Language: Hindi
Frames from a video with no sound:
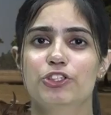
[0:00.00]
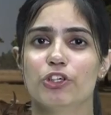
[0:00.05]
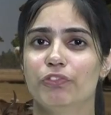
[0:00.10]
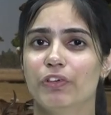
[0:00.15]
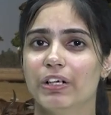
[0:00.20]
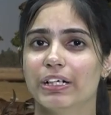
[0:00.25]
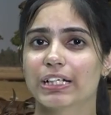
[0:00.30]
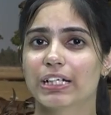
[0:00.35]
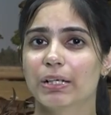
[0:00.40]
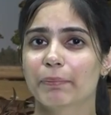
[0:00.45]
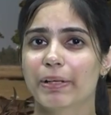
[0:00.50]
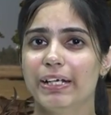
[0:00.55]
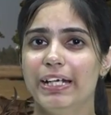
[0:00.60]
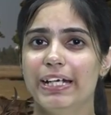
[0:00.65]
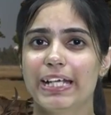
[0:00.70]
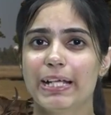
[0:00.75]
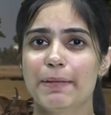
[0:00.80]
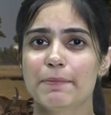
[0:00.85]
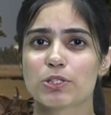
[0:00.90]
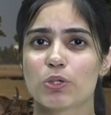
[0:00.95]
जो वर्ल्ड कप के लिए
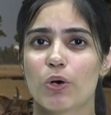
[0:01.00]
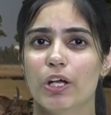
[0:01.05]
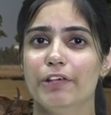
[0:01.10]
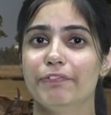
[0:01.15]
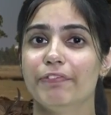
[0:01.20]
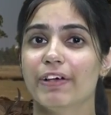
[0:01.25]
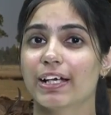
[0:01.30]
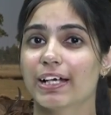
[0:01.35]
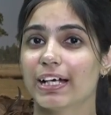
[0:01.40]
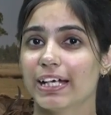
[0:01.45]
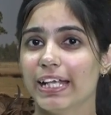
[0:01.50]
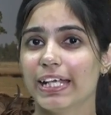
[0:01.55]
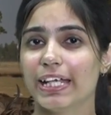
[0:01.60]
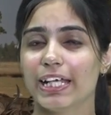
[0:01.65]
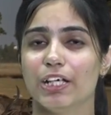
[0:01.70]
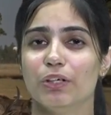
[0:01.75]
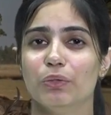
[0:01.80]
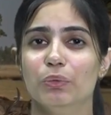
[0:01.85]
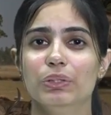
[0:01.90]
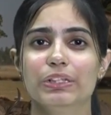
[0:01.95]
टीम्स क्वालिफाई
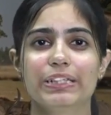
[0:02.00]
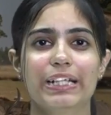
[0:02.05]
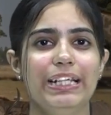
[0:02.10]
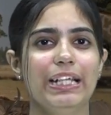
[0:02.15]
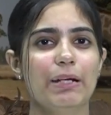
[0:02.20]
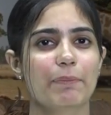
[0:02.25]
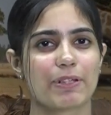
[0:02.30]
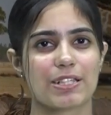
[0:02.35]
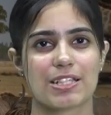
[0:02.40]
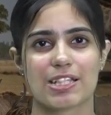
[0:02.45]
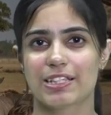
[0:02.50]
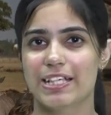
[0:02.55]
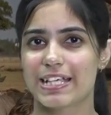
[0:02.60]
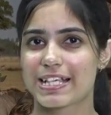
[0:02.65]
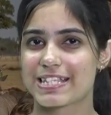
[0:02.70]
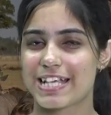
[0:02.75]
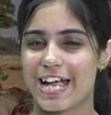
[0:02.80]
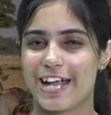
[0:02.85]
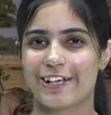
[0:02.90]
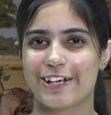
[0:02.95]
करेंगी उनके लिए आप कितना ज्यादा
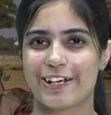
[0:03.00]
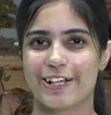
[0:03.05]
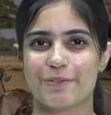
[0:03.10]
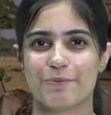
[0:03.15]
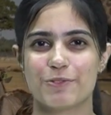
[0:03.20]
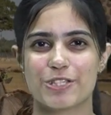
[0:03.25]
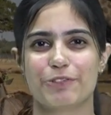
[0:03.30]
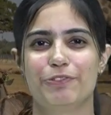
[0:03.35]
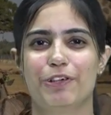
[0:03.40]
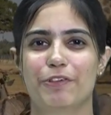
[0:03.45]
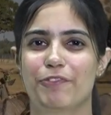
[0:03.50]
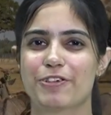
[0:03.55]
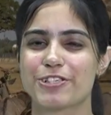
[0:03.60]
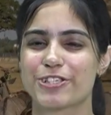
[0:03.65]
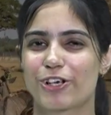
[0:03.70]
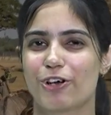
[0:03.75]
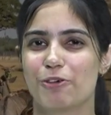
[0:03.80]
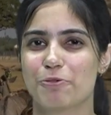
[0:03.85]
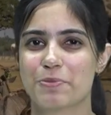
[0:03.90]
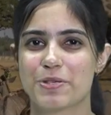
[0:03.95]
एक्साइटेड है मुझे फटफट
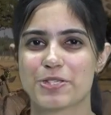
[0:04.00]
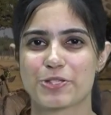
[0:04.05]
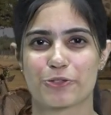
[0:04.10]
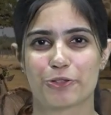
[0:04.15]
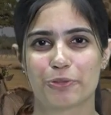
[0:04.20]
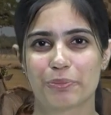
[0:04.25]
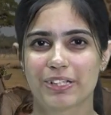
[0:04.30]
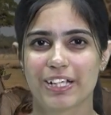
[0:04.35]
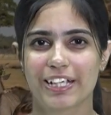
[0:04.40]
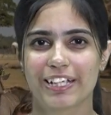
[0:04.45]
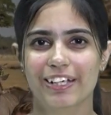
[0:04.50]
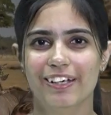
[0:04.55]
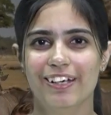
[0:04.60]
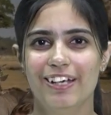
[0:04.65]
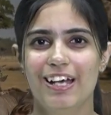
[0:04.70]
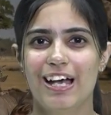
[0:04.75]
से कमेंट में जरूर बताइए